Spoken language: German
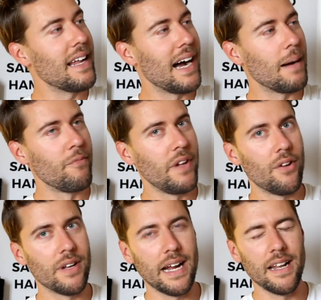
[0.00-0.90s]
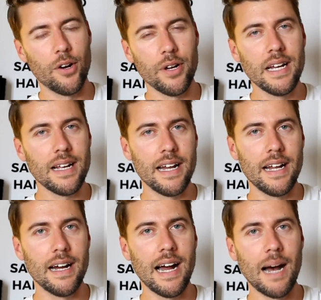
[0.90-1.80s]
keiner haben will und eigentlich auch hier
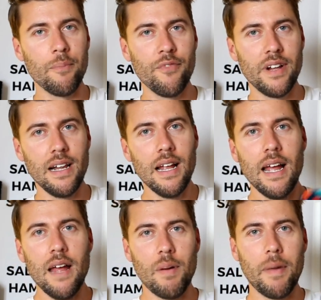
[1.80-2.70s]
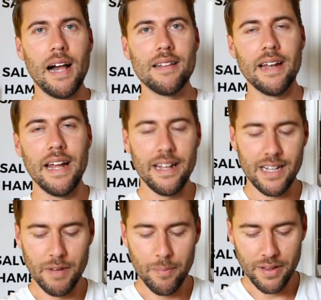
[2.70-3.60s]
keiner haben will, wenn man halt dann
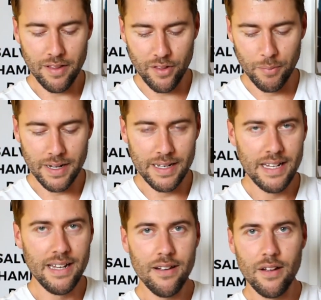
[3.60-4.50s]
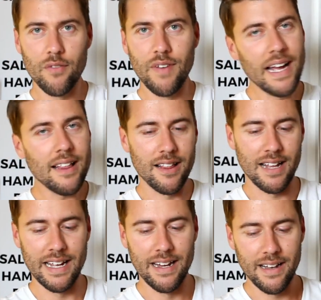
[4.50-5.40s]
echt immer bis zum Knie weiß
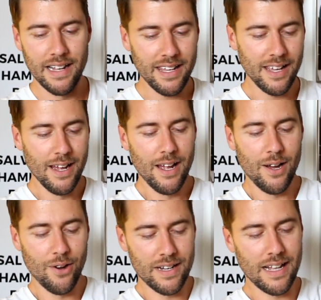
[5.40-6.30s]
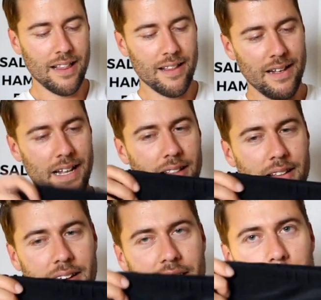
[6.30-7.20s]
ist eigentlich. Und das
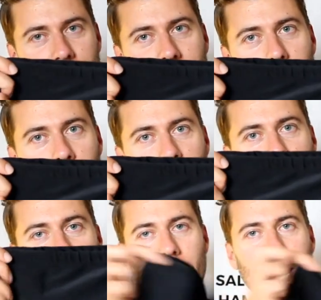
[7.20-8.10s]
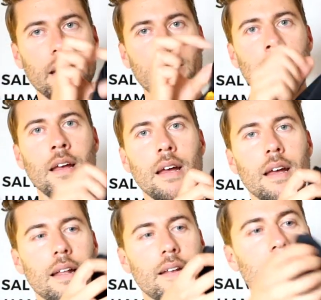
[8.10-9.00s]
lässt sich hiermit eben vermeiden.
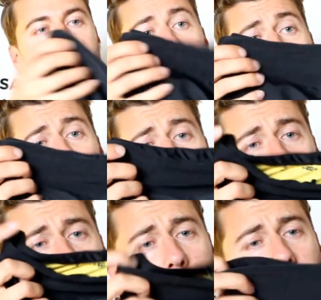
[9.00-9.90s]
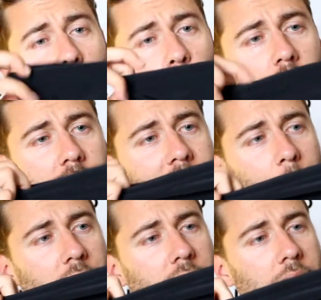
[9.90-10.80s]
Die hier passt super gut. Ich
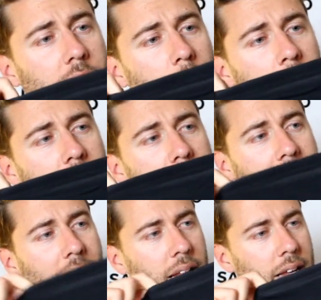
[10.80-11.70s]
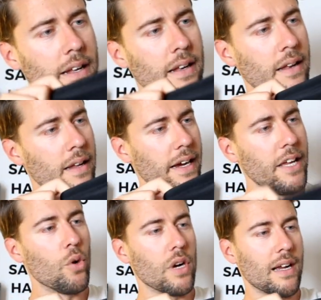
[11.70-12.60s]
habe sie im Laden in
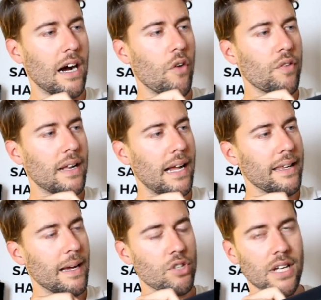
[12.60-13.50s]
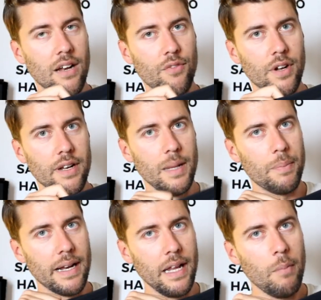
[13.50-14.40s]
Rio gekauft, gleich am Strand von
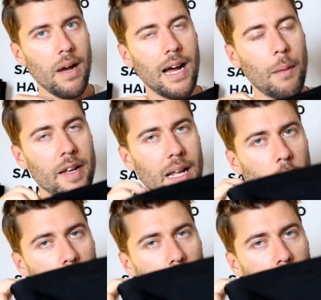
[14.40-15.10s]
Ipanema. Aber die